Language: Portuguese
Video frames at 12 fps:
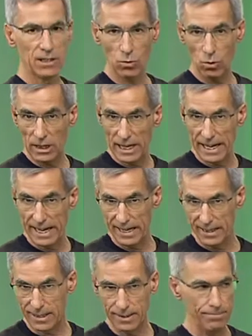em toda
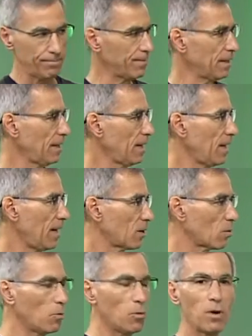reta é,
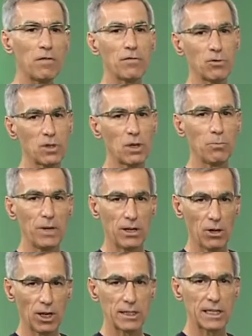como uma função
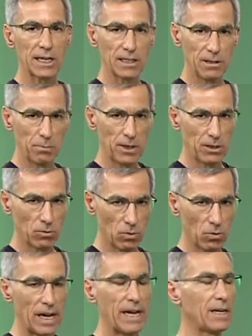periódica de
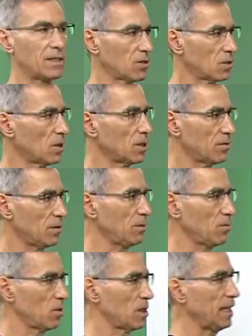período L. Isso nós
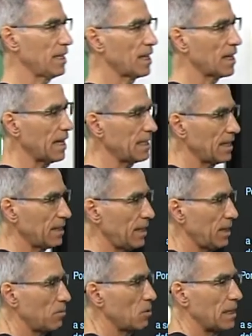vimos, né, que cada
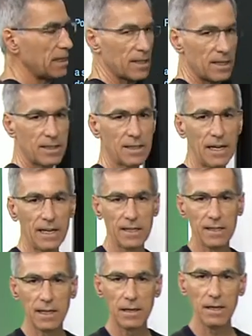termo dessa série
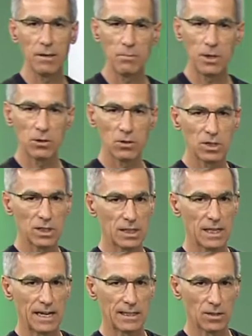tem
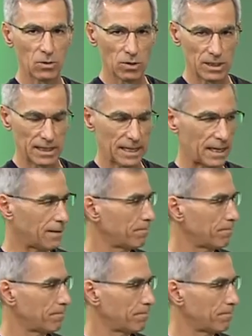periodicidade 2L.